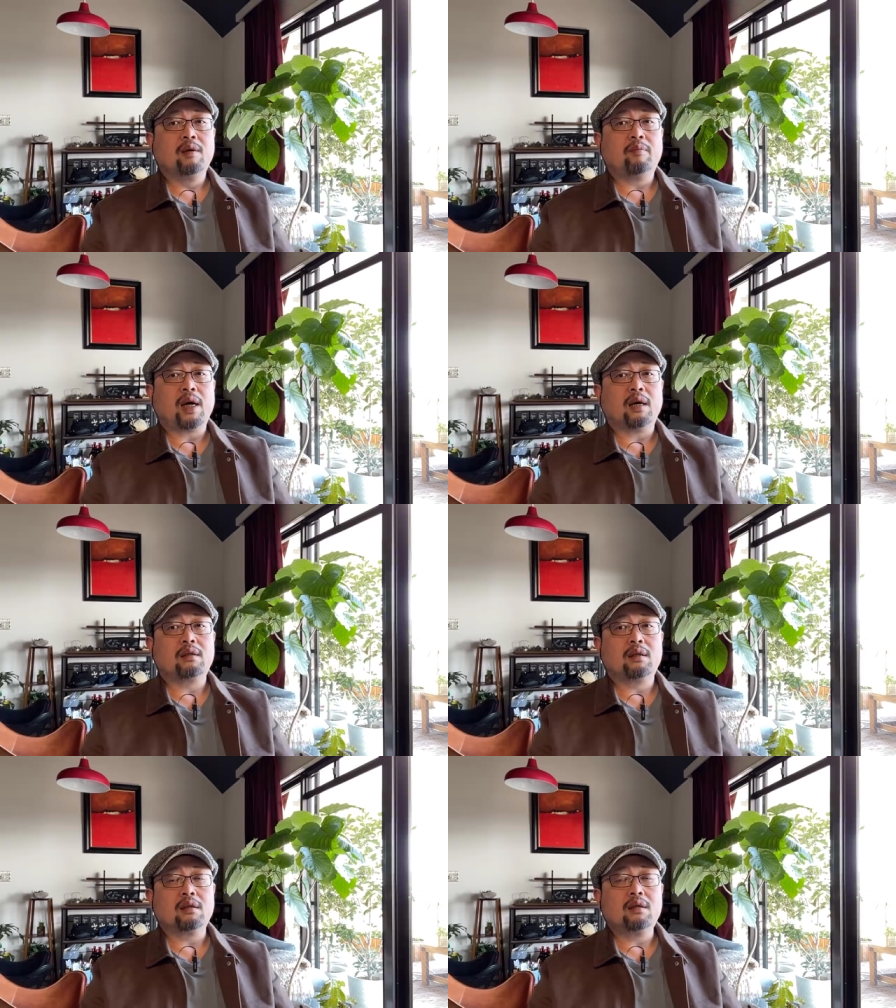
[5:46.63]
把
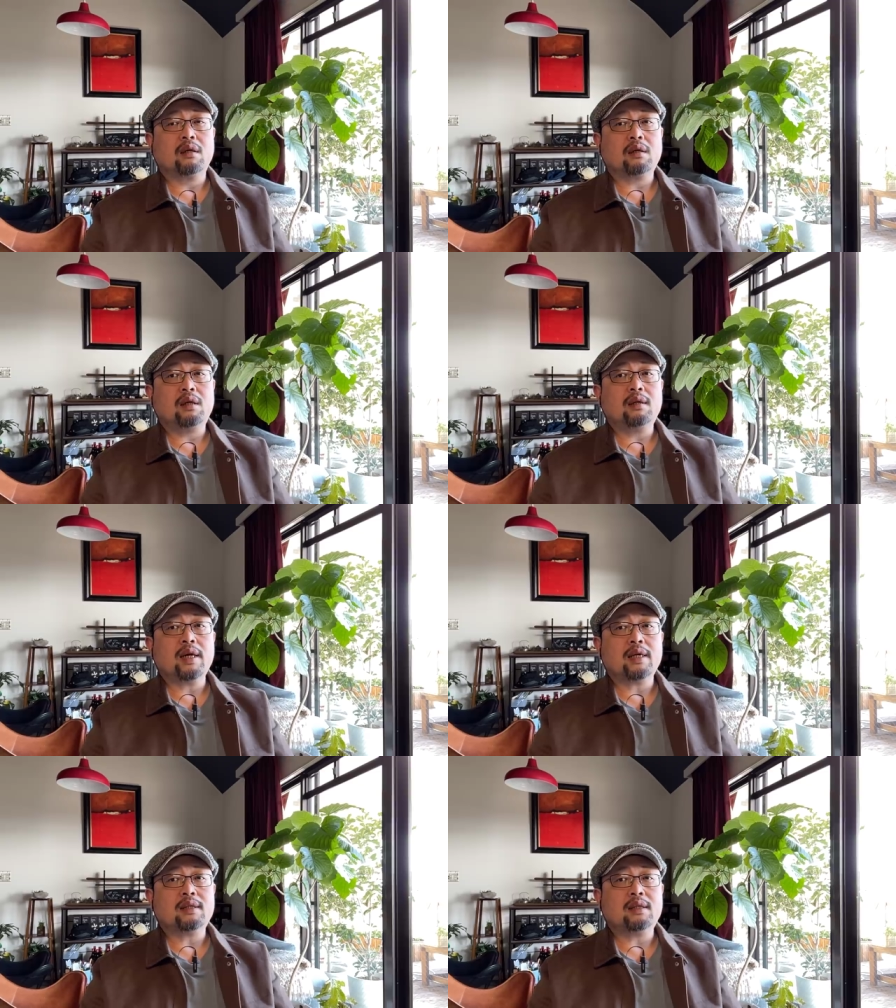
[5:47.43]
整整一
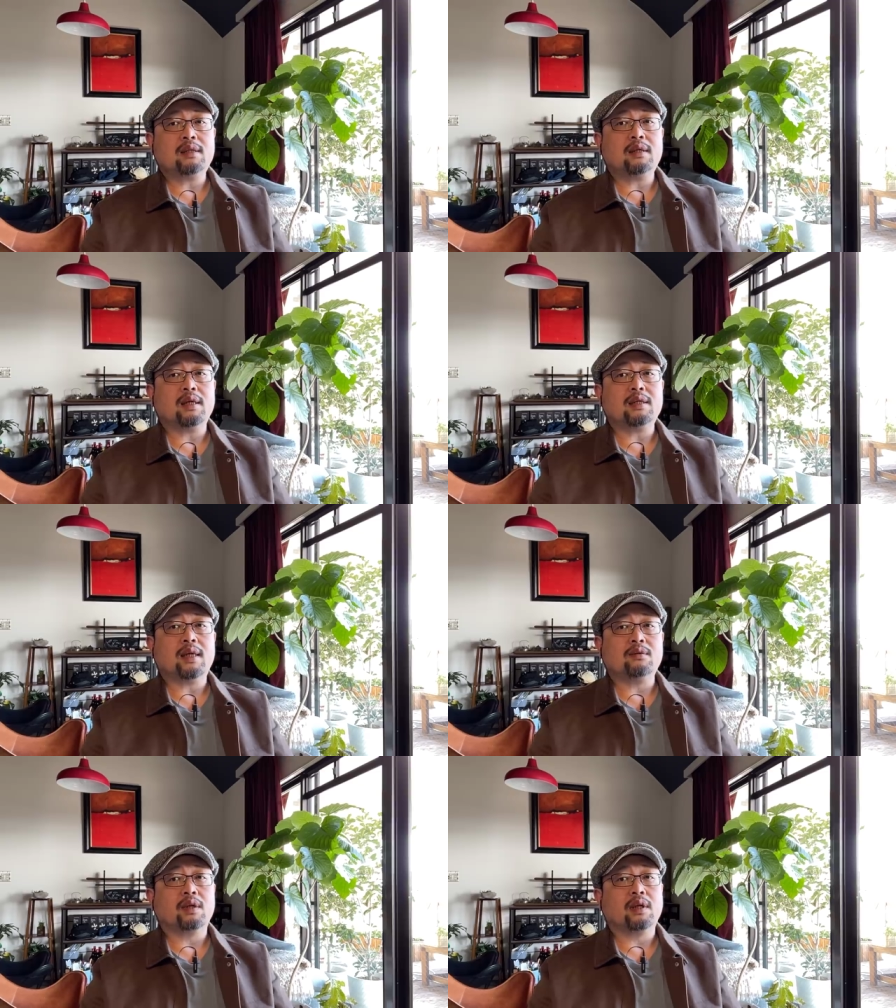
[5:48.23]
代企业
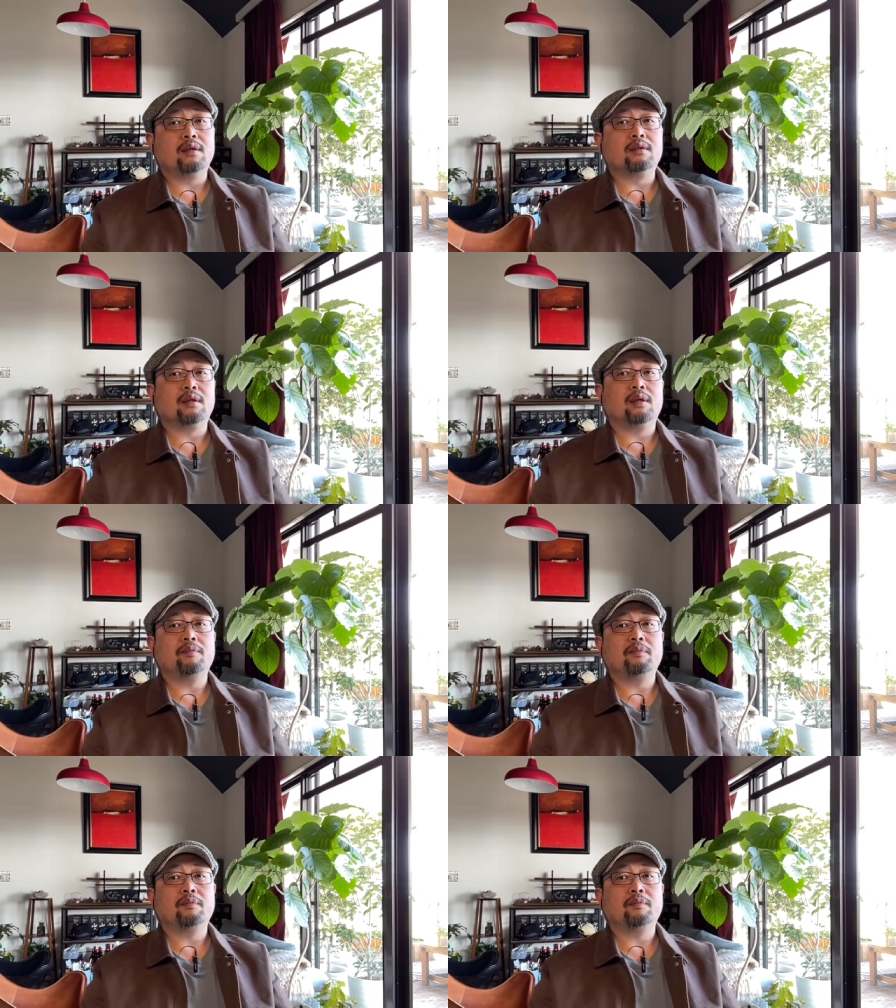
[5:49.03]
家全摁死了。